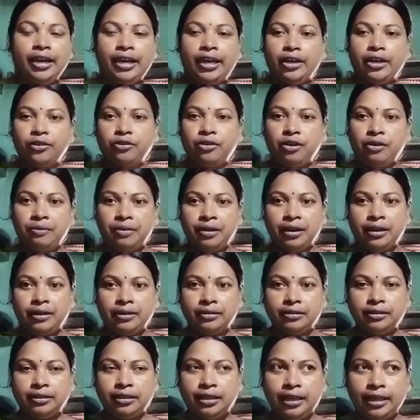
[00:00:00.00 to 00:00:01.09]
একটু আমার
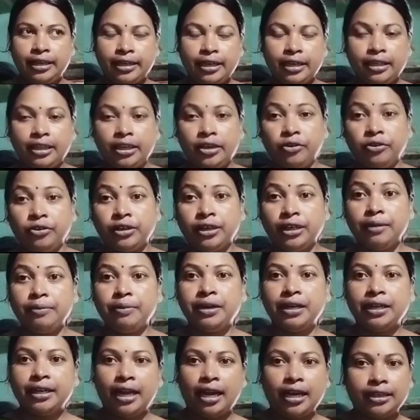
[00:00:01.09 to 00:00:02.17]
একটা দেওরকে
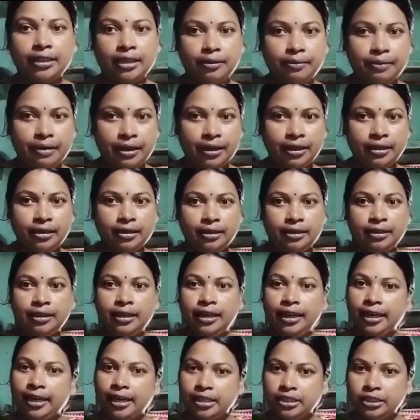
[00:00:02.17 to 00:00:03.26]
মানে ডাক্তার বাড়ি
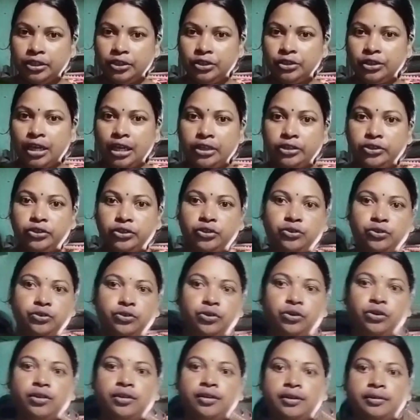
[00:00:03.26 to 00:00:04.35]
নিয়ে গেছিল তার জন্য
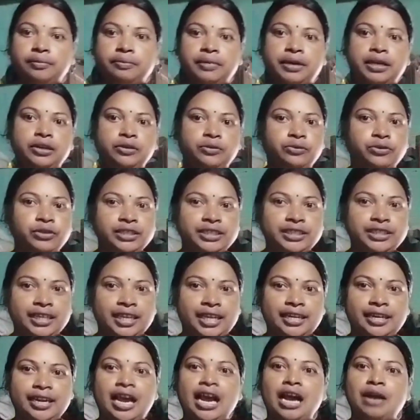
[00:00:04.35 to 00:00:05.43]
মানে উনি
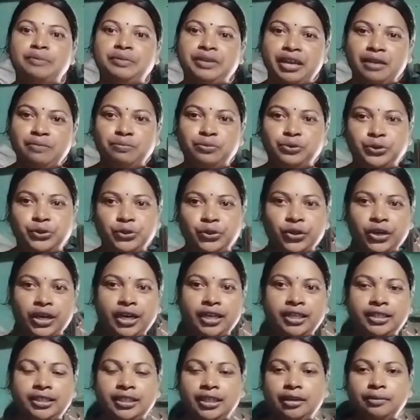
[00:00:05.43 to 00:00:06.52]
ছিলেন না আমি এই পুজোটা
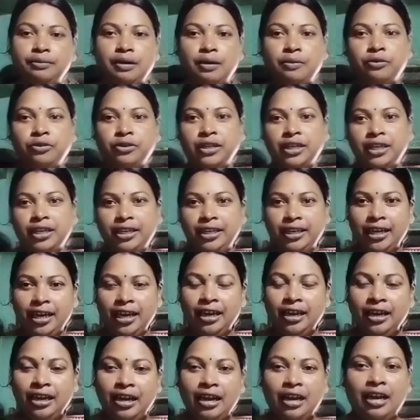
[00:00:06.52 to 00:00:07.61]
করেছিলাম বাবনকে নিয়ে
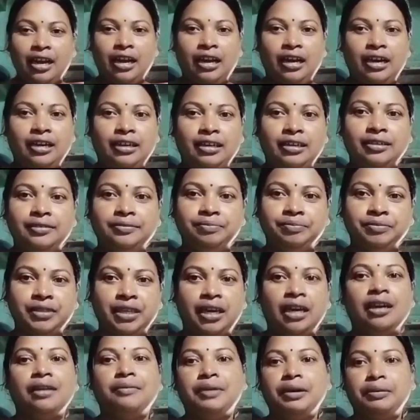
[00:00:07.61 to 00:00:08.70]
আর
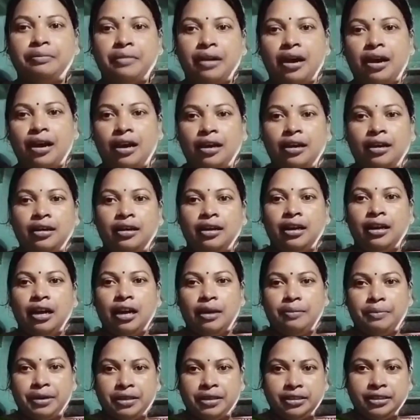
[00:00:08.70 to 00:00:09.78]
আর আমার মা
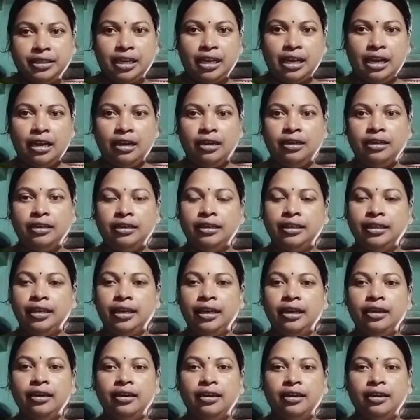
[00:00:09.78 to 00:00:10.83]
আমার যা নিয়ে